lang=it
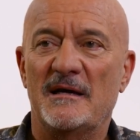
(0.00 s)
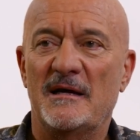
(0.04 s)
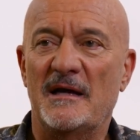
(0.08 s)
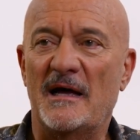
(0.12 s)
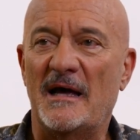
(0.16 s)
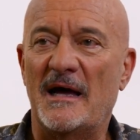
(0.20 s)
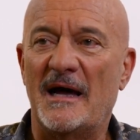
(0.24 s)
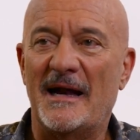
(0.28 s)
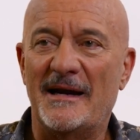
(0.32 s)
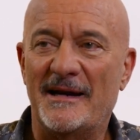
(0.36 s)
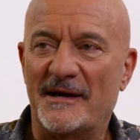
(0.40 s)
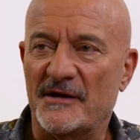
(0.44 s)

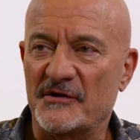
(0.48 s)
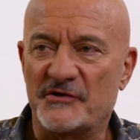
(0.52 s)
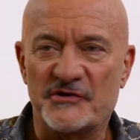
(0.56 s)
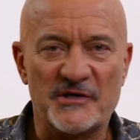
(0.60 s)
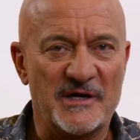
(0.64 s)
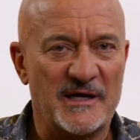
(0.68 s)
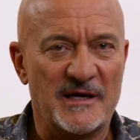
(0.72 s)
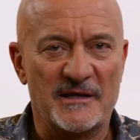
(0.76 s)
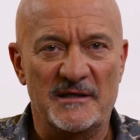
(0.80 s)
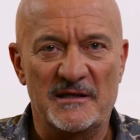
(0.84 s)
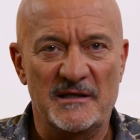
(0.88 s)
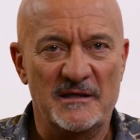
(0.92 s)
eh, alla
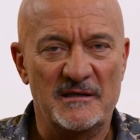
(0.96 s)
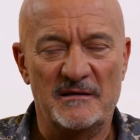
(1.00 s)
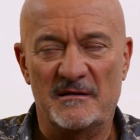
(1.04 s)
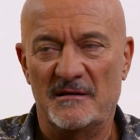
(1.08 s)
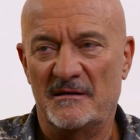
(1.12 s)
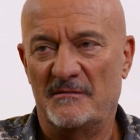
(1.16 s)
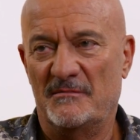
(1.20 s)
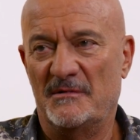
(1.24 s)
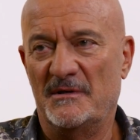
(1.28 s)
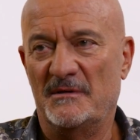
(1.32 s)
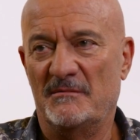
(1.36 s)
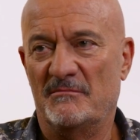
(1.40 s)
ricerca di,
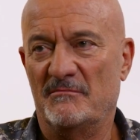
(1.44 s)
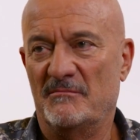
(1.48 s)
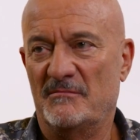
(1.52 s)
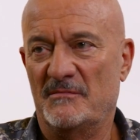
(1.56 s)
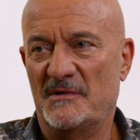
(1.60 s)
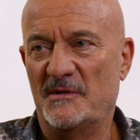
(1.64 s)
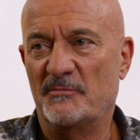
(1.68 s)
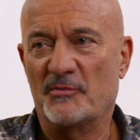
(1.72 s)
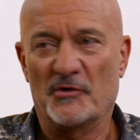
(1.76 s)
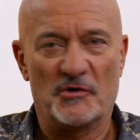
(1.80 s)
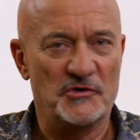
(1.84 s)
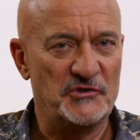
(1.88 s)
di, di,
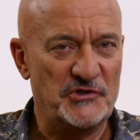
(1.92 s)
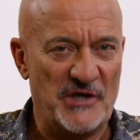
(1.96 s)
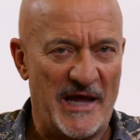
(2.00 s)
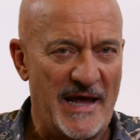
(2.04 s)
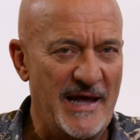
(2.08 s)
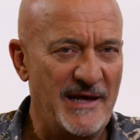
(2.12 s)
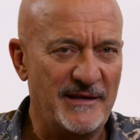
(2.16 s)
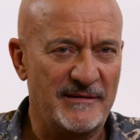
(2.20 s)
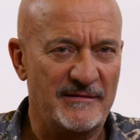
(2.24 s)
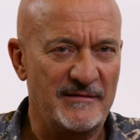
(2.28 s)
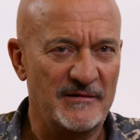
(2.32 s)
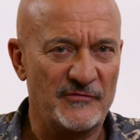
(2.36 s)
di
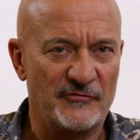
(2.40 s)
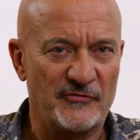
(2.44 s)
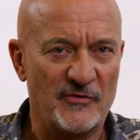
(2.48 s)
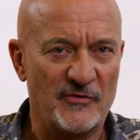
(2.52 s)
progetti,